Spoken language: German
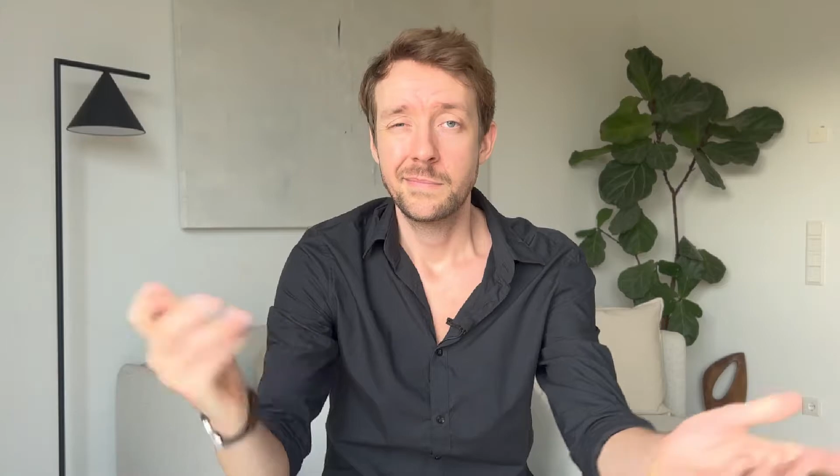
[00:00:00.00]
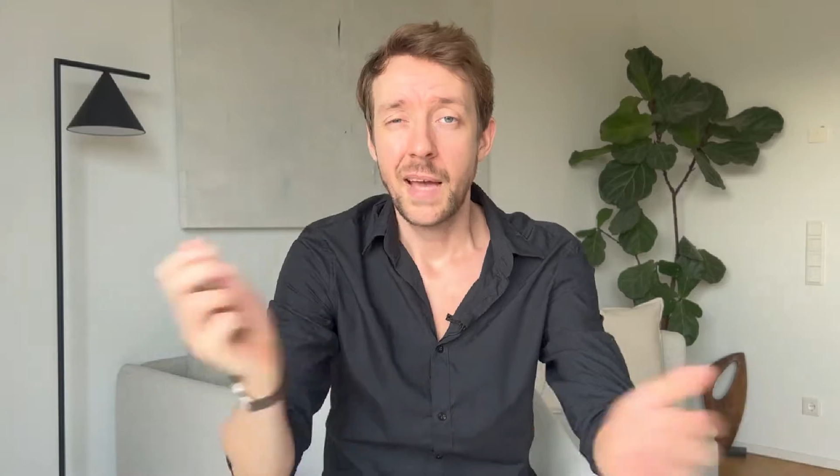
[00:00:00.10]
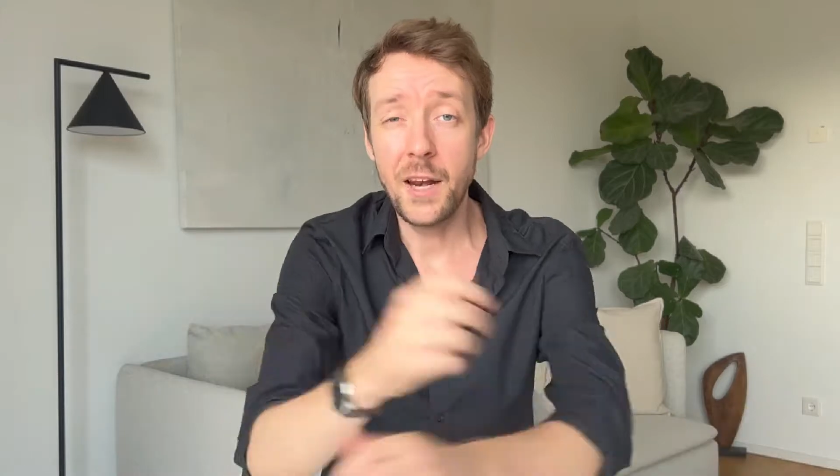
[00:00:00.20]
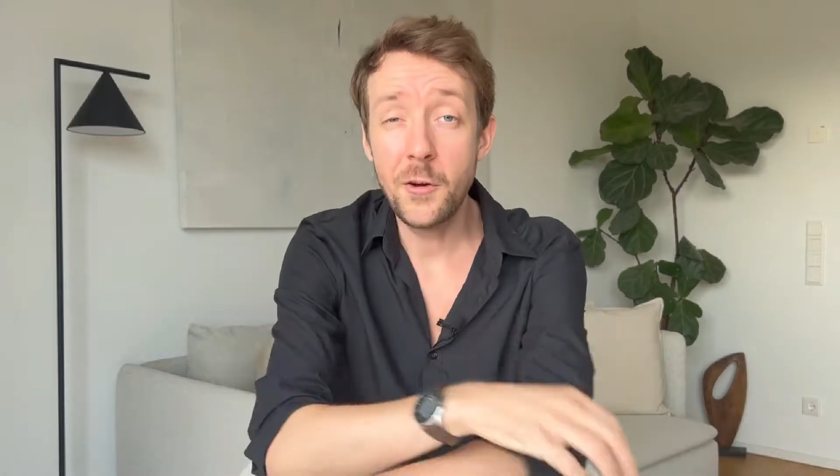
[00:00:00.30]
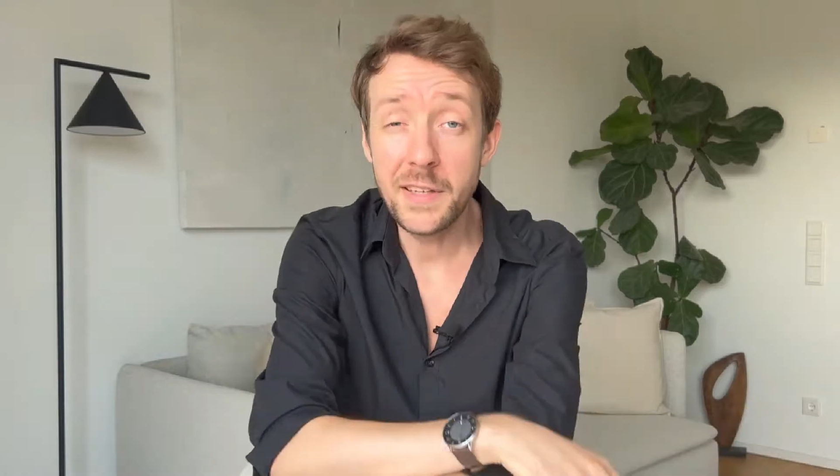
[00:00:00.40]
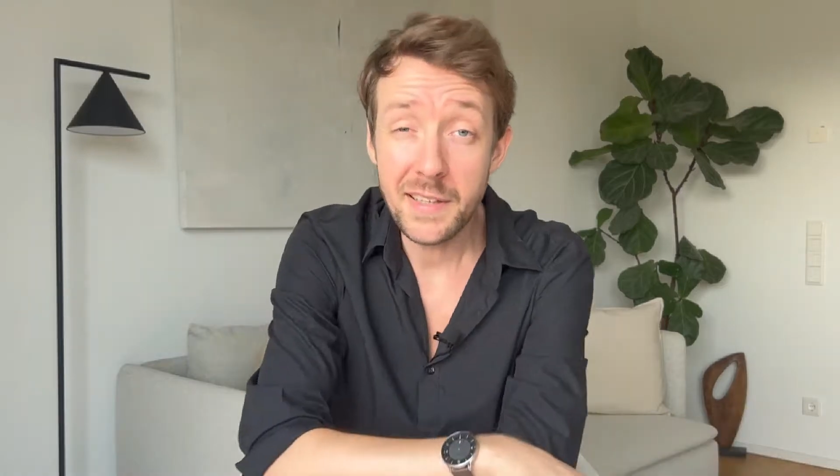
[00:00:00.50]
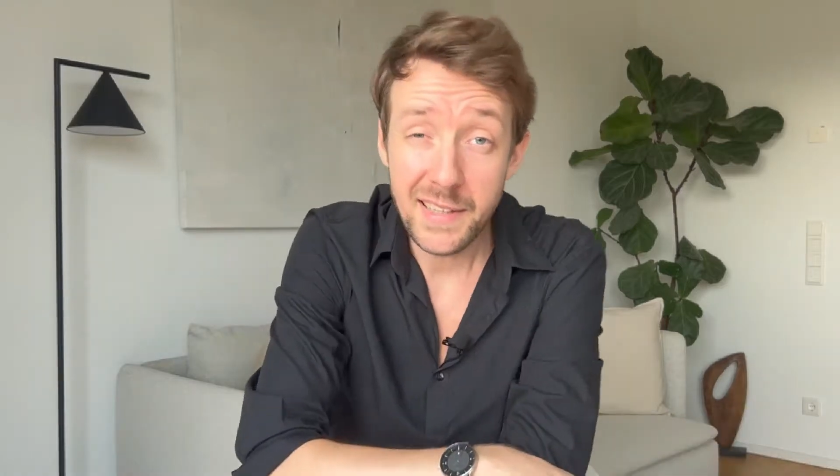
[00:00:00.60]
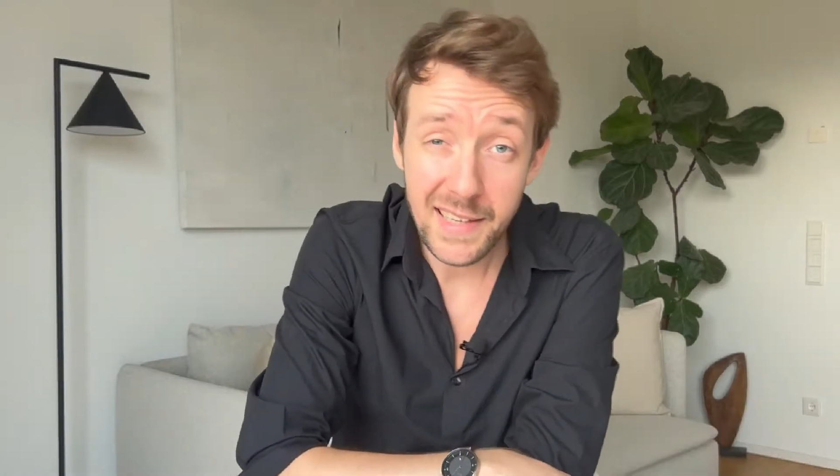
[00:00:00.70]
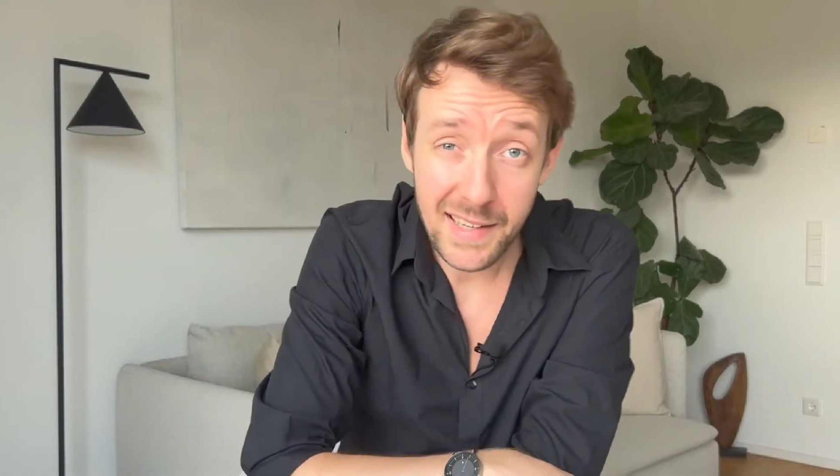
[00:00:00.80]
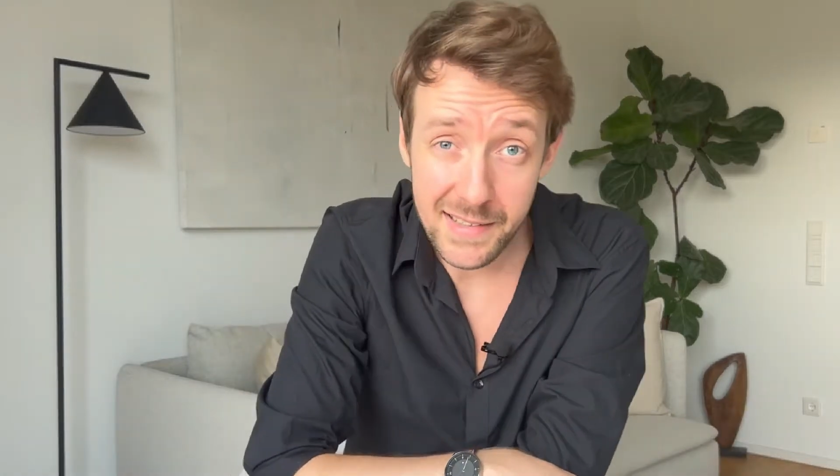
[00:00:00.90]
Hi Leute,
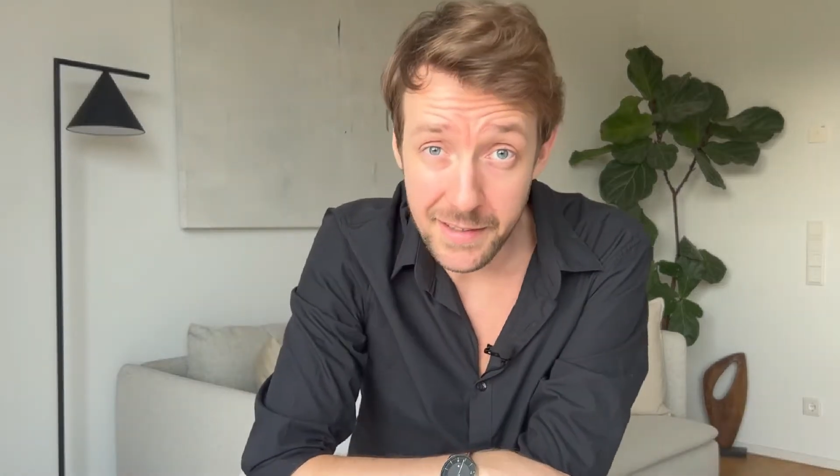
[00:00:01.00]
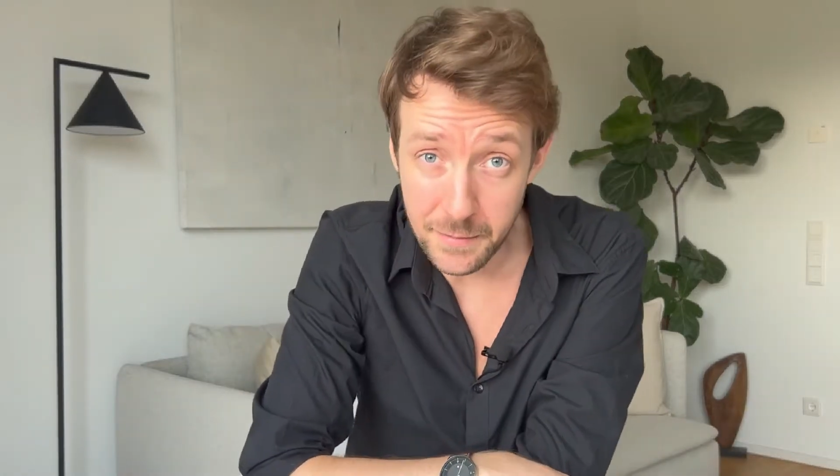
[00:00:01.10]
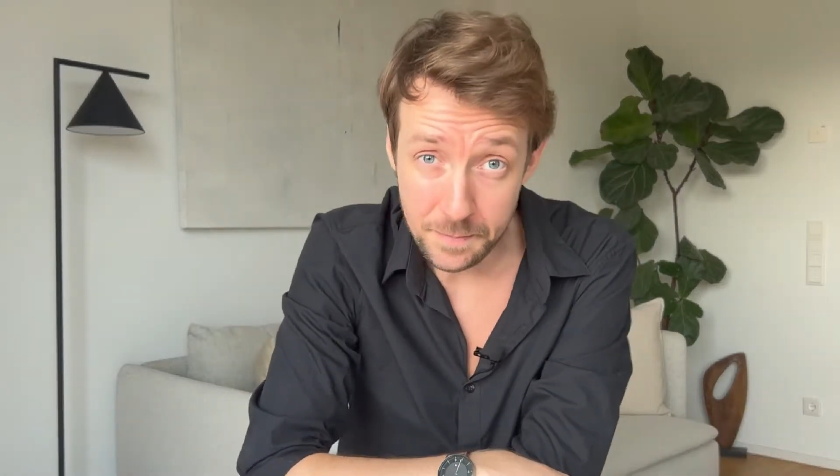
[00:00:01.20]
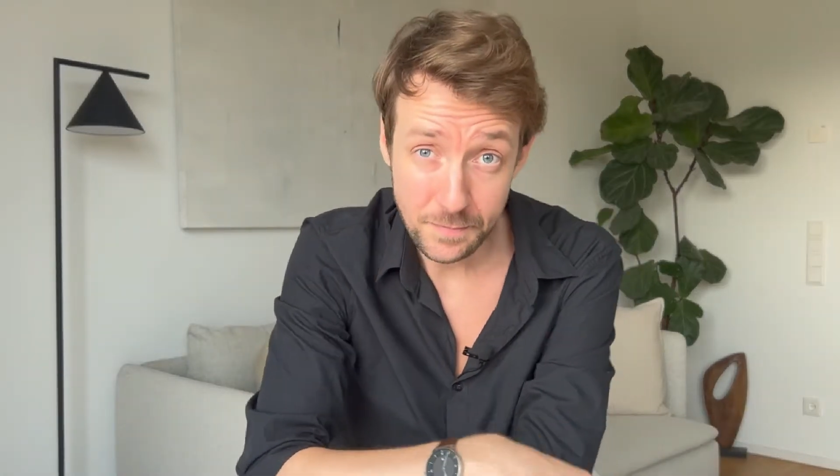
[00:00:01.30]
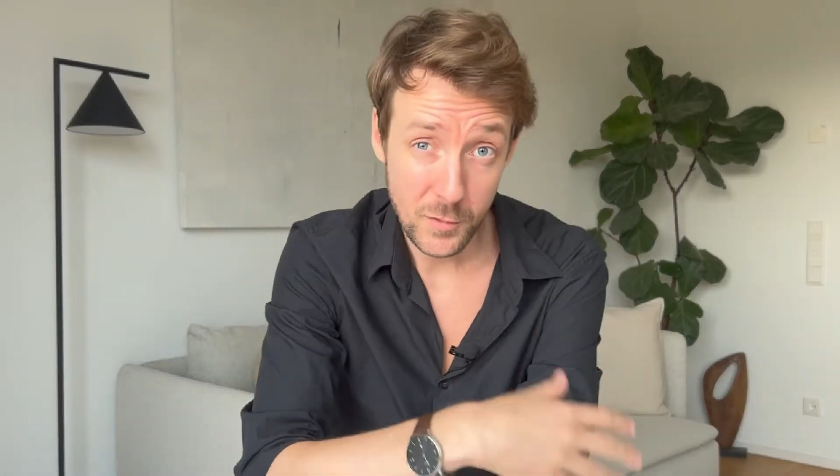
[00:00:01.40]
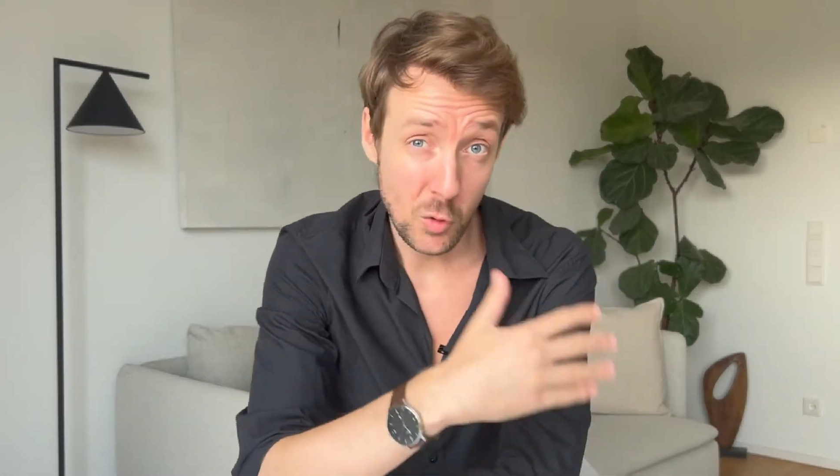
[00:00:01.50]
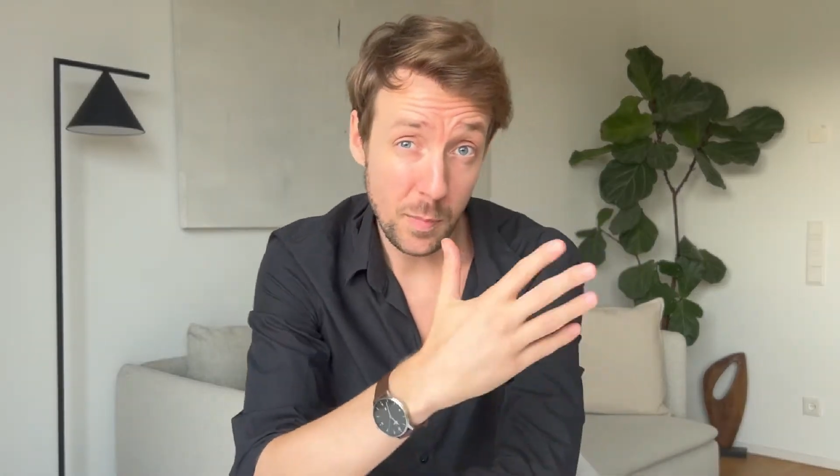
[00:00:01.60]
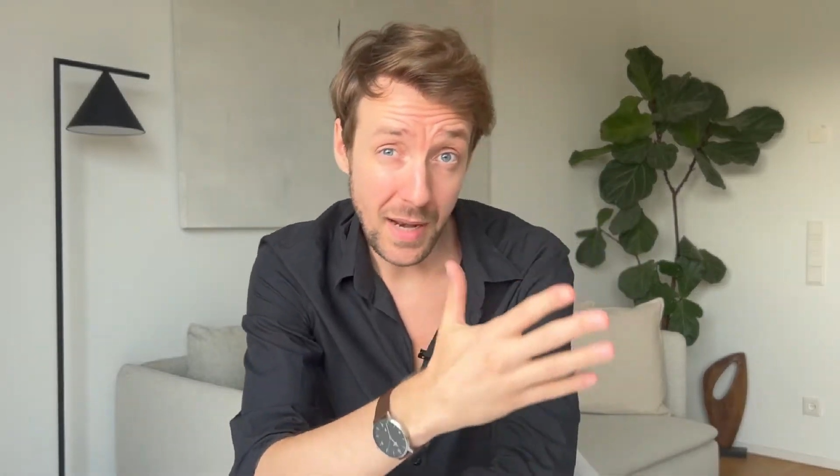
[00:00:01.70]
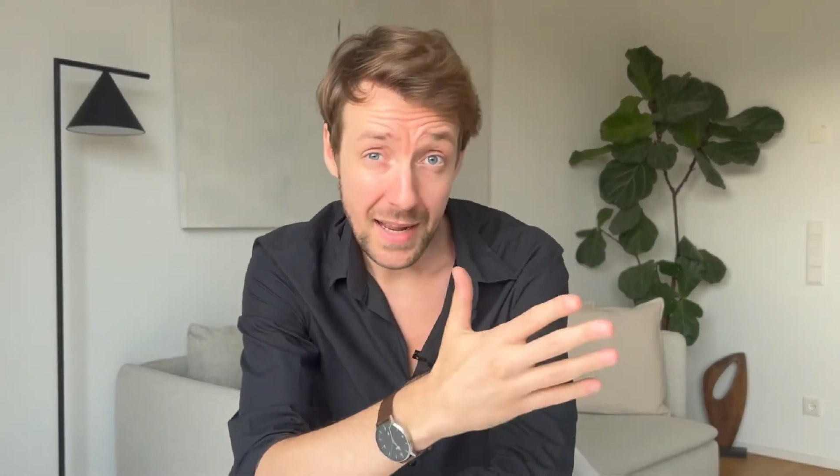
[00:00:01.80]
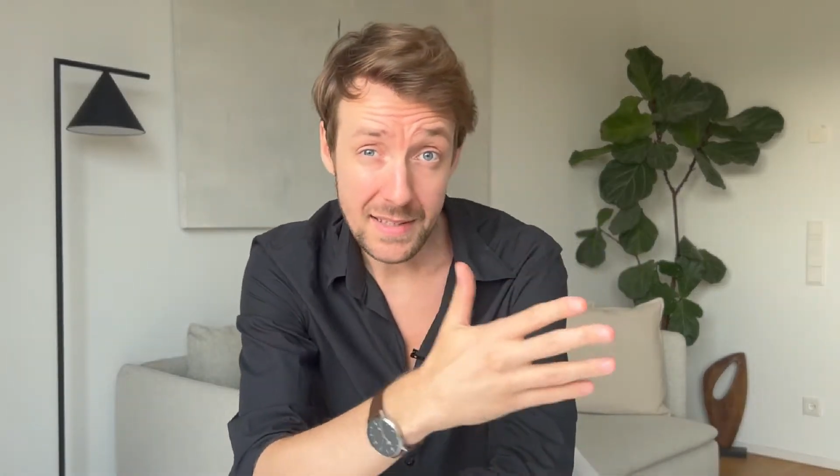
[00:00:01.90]
Gerald hier. Du
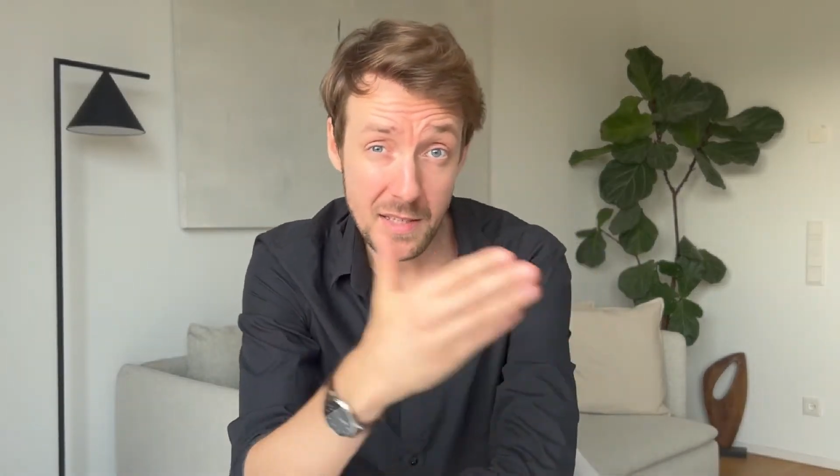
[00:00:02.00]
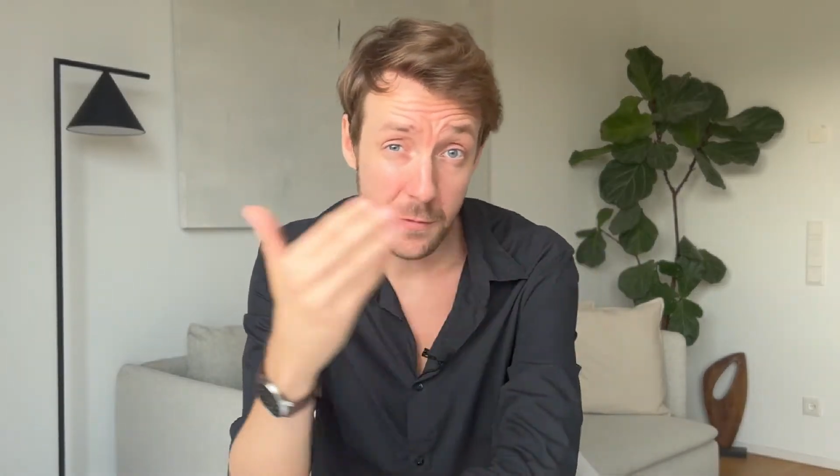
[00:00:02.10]
planst